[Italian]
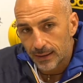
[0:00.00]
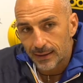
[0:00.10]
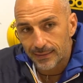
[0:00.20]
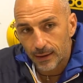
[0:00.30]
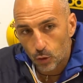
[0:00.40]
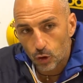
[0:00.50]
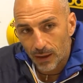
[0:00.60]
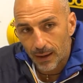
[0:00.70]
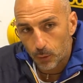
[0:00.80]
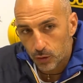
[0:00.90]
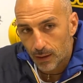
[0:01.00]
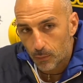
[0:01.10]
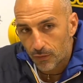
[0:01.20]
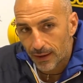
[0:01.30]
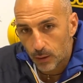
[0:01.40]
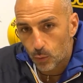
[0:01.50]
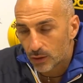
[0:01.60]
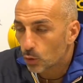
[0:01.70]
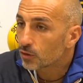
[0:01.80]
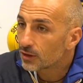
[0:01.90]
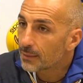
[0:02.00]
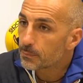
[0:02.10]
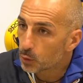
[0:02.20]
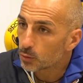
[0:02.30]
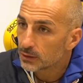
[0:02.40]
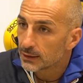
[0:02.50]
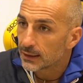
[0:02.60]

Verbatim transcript: secondo me potevamo fare qualcosina in più,